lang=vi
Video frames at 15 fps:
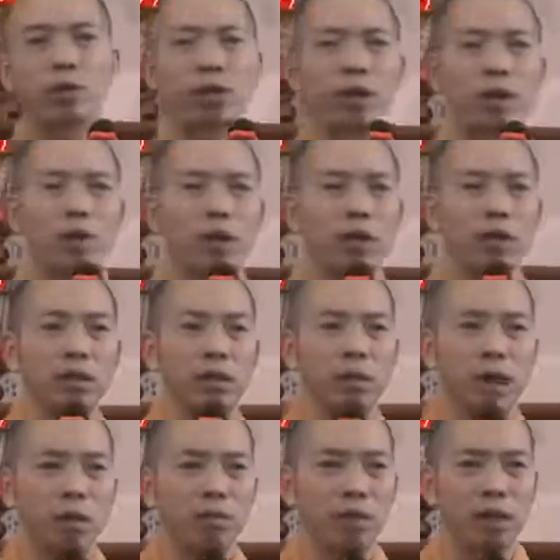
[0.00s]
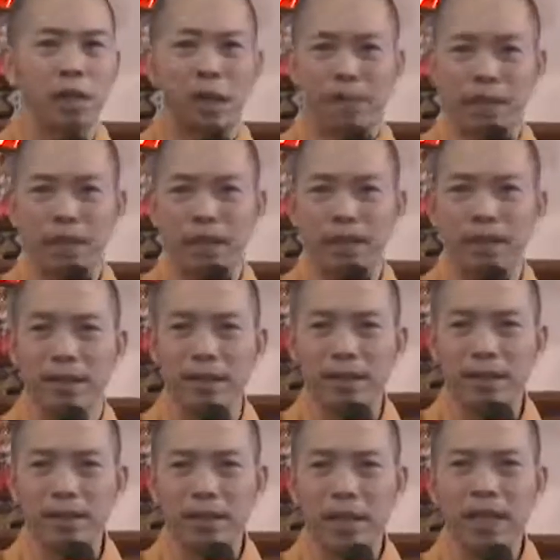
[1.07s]
vô các hòa thượng không để làm gì,
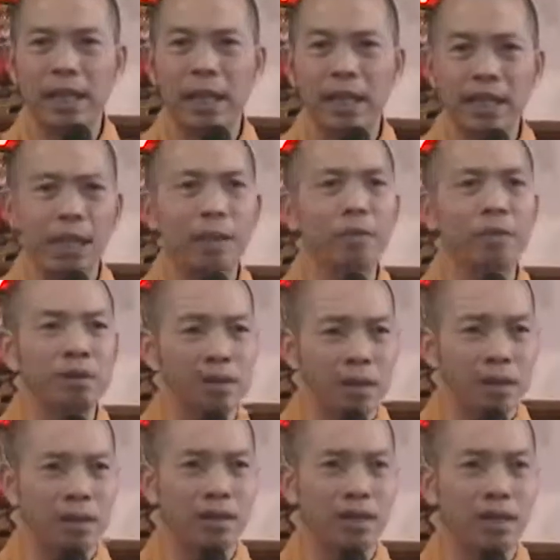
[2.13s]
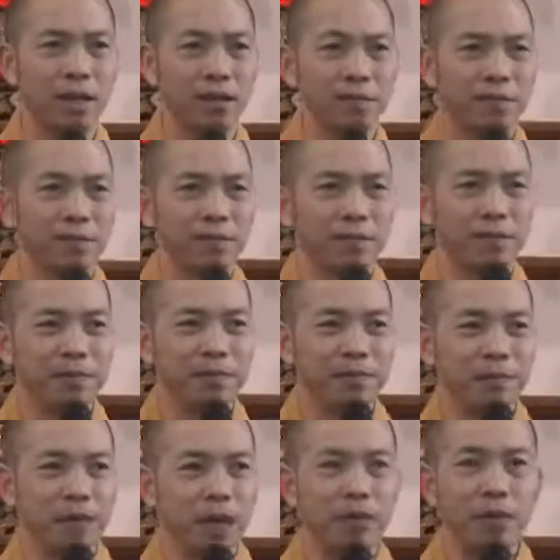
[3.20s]
che nắng che mưa hay sao.
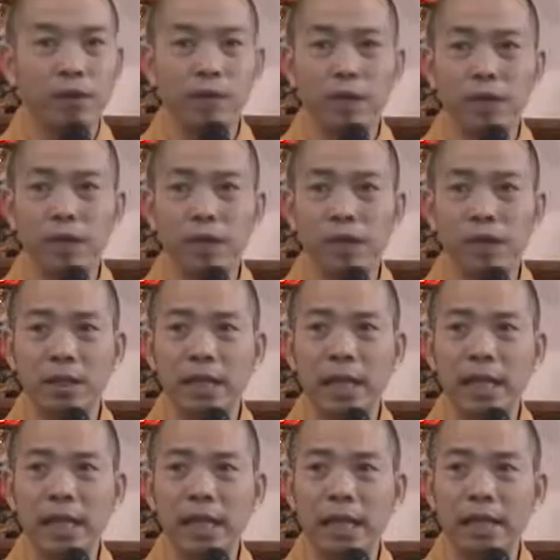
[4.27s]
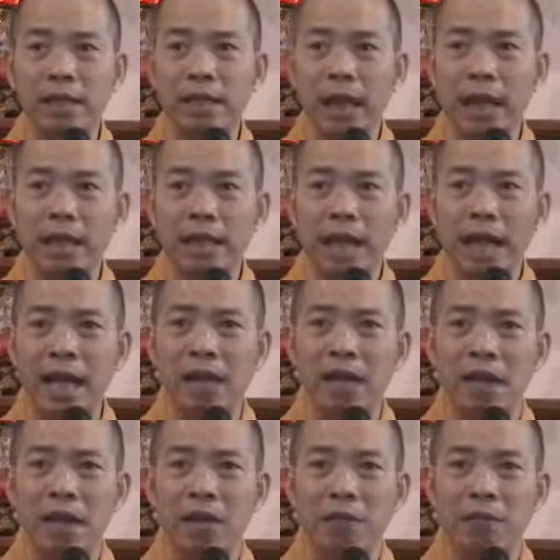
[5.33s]
Các vị phải nhìn, ngay cả Đức A
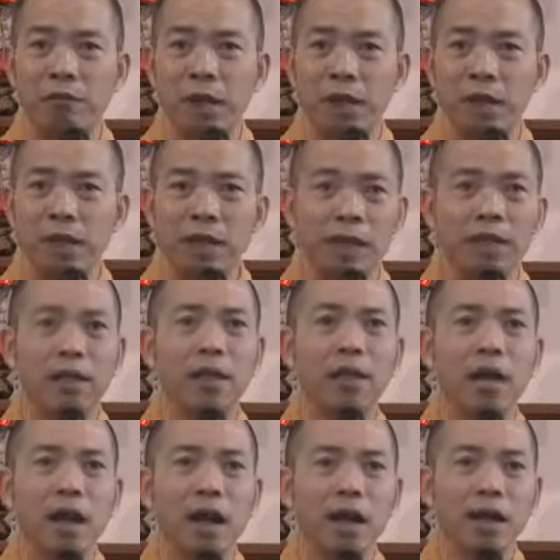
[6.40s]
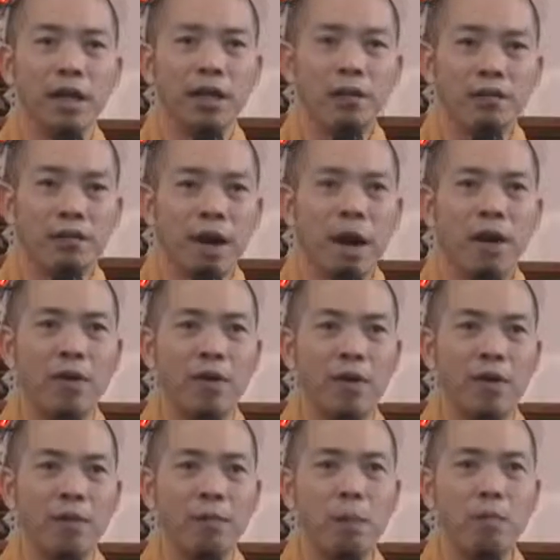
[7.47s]
Nan gần Phật nhất ỷ vào
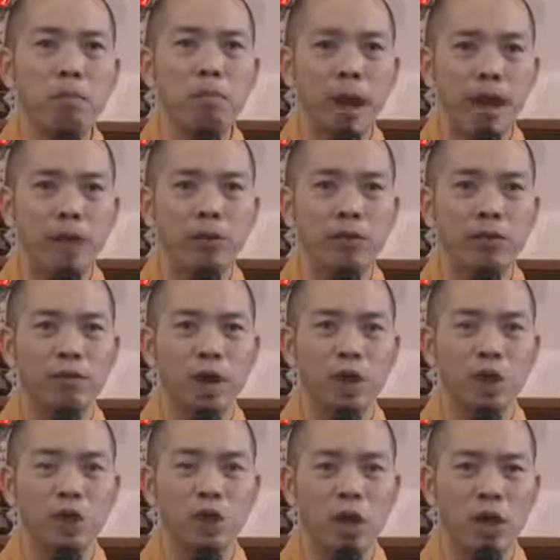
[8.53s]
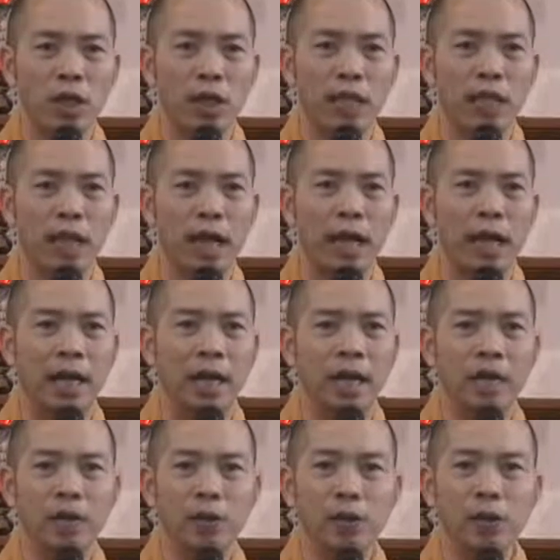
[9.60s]
cái bóng mát của Đức Phật, cho nên rằng
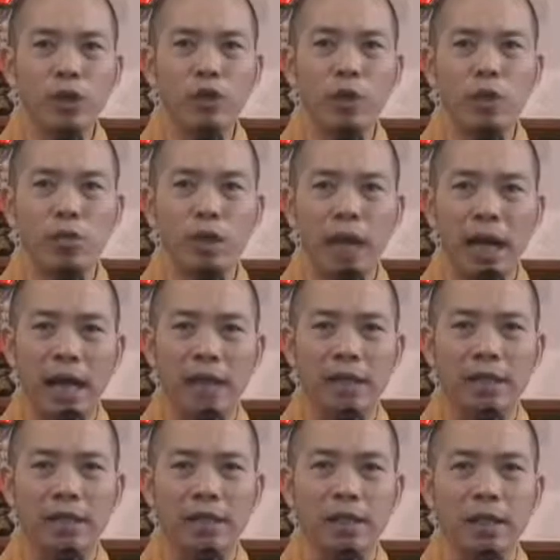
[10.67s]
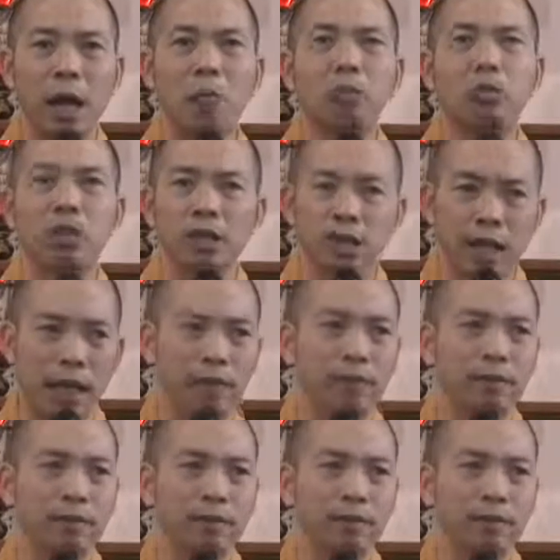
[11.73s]
cuối cùng Ngài là người không chứng thánh.